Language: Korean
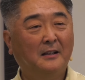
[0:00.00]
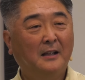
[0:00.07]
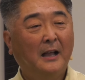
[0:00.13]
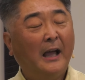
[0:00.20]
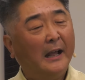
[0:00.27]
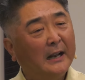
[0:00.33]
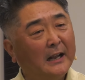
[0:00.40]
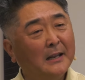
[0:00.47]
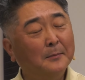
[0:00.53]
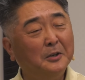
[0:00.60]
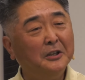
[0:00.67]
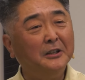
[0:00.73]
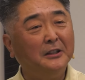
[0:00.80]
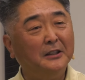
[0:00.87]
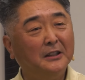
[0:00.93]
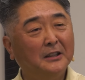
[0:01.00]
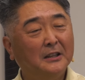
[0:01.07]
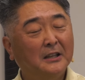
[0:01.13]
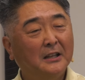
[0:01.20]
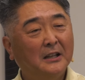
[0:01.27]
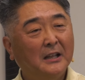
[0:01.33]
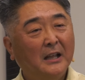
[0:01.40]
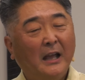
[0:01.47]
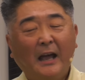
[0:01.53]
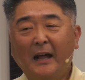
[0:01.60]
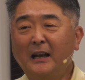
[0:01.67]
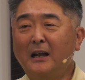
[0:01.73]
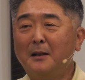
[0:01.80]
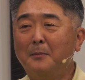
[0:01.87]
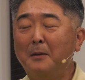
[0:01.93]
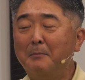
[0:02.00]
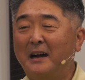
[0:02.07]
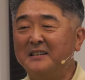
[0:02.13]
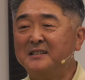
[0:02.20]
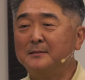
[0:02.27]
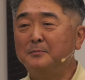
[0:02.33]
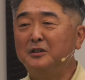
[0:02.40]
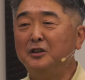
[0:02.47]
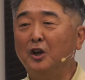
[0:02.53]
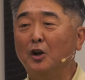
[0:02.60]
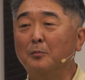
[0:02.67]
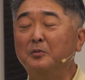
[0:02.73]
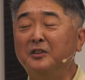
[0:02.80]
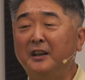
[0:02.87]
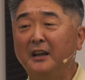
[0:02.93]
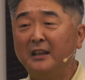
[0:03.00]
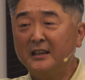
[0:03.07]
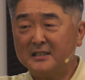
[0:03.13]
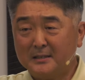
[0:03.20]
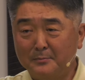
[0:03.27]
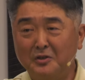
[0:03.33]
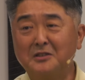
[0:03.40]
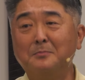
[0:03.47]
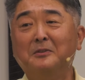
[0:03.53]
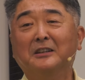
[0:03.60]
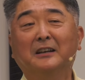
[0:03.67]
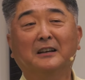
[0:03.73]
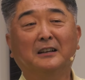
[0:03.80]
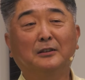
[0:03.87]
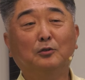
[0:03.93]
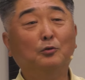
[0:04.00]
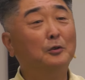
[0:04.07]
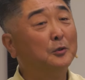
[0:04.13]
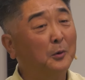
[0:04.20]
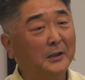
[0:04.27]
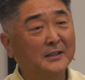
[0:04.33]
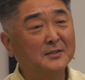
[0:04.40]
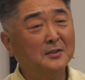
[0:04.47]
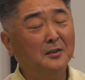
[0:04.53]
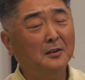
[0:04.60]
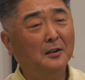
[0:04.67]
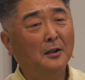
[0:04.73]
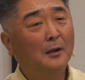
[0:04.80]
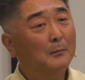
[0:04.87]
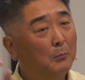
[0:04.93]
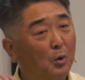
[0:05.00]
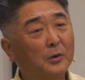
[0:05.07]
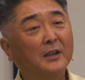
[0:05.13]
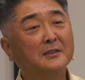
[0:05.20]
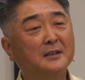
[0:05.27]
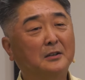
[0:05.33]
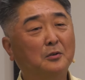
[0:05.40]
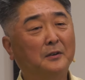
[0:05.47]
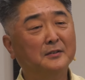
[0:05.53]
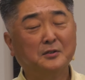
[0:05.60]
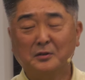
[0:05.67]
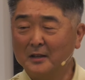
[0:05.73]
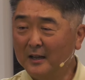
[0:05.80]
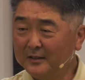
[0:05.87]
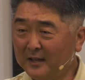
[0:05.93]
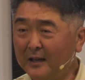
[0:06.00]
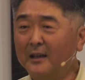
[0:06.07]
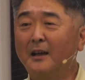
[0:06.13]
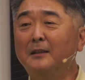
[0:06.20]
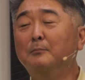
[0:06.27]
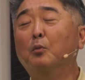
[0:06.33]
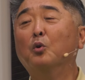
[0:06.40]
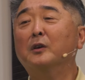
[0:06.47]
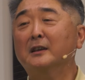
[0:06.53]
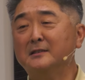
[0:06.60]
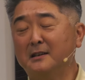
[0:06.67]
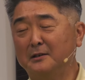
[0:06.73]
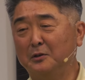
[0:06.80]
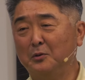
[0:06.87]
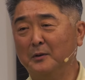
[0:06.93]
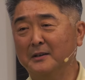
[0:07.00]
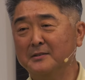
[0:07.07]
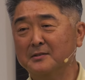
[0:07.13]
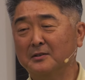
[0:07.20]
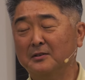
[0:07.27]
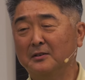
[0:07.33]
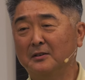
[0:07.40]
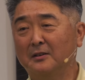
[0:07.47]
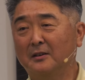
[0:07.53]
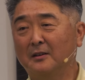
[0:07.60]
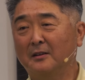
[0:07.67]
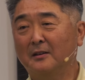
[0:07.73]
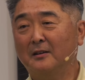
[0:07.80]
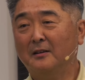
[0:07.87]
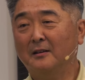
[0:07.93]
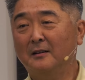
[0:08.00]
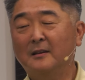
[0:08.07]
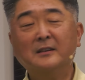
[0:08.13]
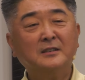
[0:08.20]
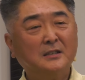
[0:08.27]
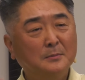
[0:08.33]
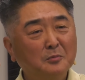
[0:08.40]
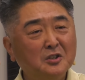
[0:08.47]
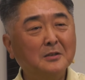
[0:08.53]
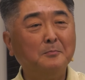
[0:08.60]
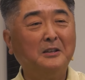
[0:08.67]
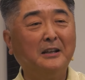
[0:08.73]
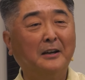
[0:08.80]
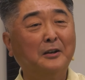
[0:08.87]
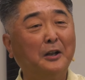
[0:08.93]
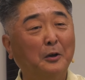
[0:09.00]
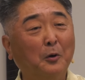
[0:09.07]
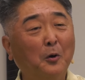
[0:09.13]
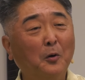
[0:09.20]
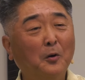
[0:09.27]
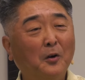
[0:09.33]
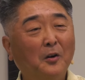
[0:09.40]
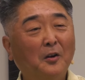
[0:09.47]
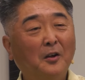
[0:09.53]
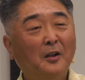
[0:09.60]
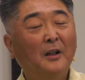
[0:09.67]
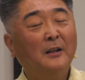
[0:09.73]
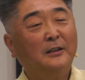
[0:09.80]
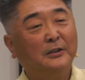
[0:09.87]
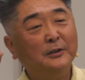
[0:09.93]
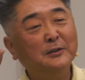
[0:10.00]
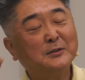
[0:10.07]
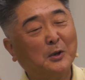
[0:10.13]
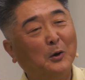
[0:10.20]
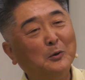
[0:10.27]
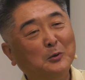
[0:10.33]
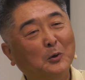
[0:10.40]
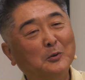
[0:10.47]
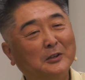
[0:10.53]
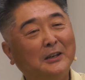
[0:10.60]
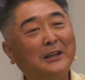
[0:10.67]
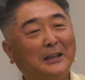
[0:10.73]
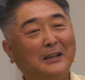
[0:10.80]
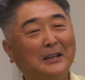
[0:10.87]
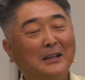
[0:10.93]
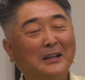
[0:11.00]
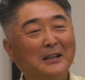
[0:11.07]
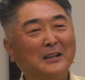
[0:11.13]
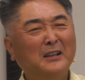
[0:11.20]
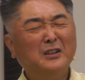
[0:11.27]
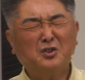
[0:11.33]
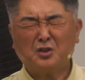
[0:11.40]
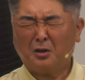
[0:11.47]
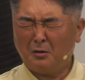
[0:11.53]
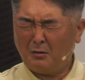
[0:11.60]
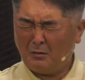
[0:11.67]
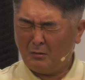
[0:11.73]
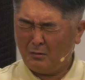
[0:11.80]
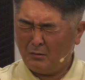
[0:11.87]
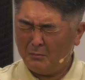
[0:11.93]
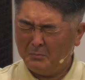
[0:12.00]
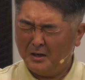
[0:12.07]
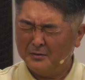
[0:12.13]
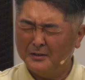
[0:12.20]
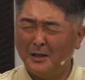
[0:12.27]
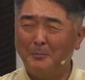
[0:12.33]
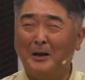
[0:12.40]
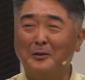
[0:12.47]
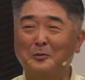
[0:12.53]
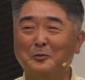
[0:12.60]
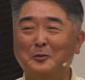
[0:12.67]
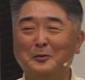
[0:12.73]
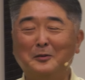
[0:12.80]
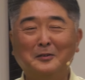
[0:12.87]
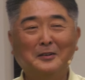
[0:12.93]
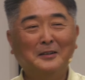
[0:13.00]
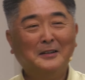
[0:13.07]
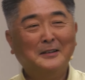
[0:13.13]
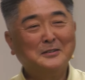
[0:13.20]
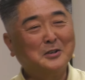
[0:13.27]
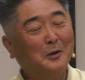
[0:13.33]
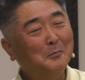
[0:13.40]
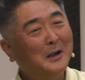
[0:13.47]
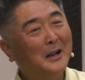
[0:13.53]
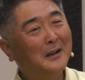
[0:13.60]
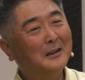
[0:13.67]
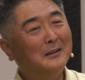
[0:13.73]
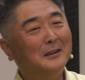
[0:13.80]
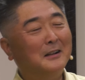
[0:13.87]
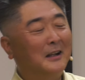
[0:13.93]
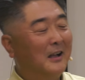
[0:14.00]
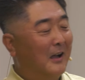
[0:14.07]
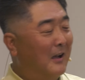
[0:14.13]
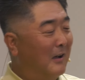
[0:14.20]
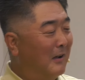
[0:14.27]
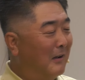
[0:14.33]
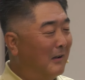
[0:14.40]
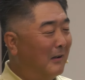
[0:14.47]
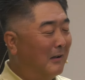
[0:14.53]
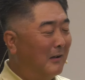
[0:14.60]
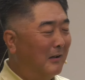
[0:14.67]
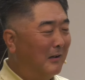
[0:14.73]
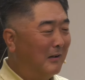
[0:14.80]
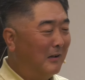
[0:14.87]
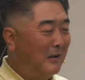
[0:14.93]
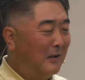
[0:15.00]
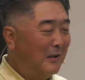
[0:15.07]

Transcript: 하나님은 하나님의 말씀을 여러분들에게 심으십니다. 누굴 통해서? 목회자를 통해서 택한 목회자를 통해서 심으십니다. 그리고 그 성도들이 정말 은혜 받고 정말 어,